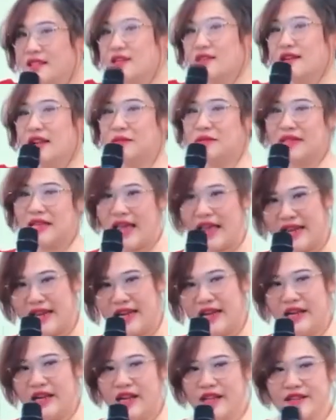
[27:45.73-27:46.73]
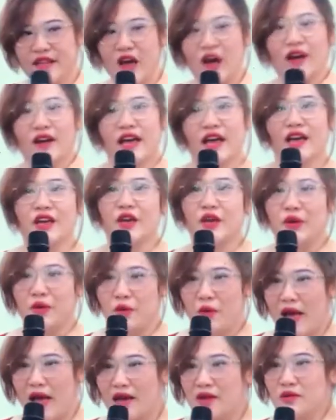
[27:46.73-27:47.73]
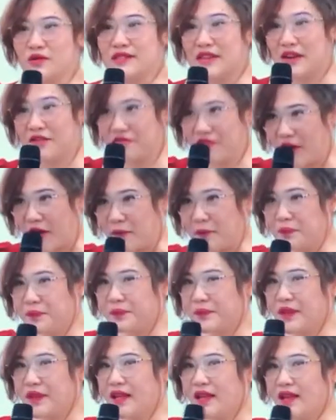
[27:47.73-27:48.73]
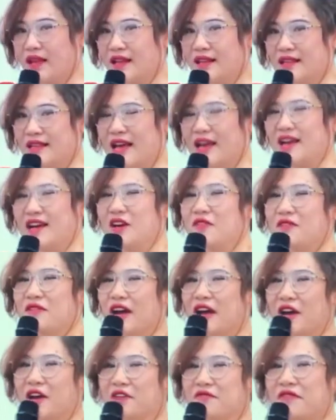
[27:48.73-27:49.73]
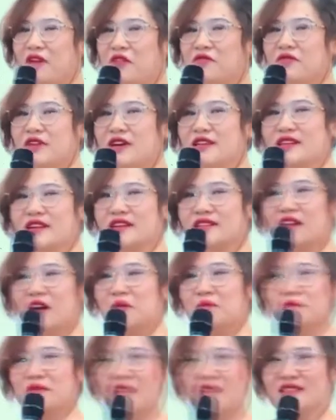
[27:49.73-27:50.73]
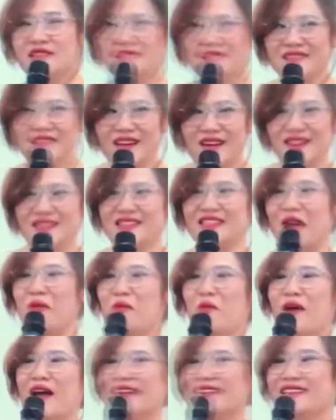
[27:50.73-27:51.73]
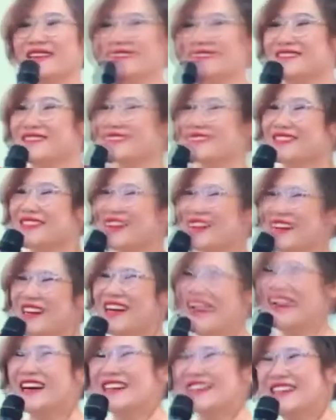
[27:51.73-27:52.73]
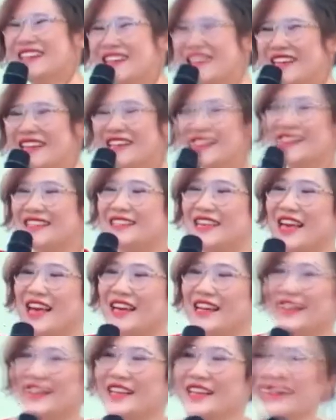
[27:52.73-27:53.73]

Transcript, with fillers: từ lâm sàng cho cái hiệu quả của sản phẩm dạ và hy vọng với những thông tin ờ, tổng quát nhất dạ